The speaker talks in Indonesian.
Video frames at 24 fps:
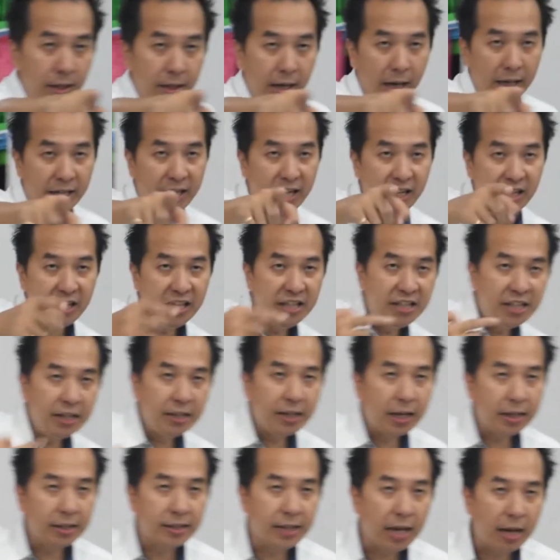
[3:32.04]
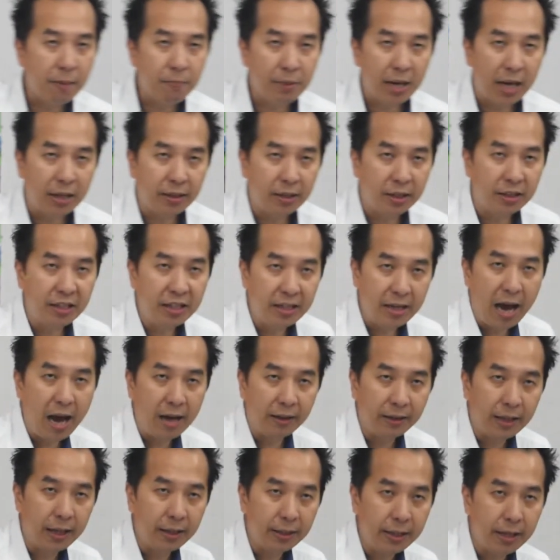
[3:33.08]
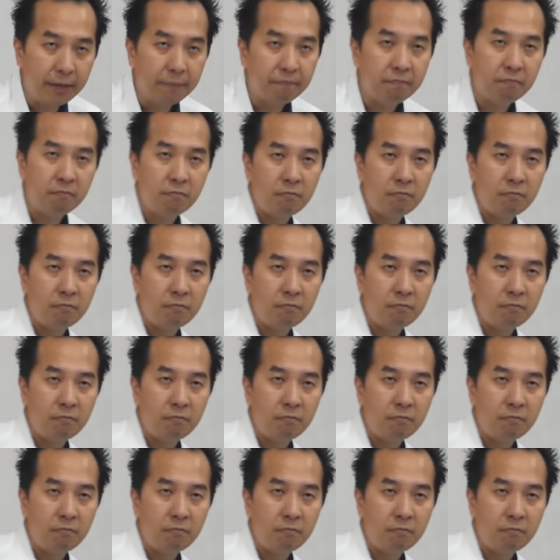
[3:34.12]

kalian izinkan saya berada di lahan kalian.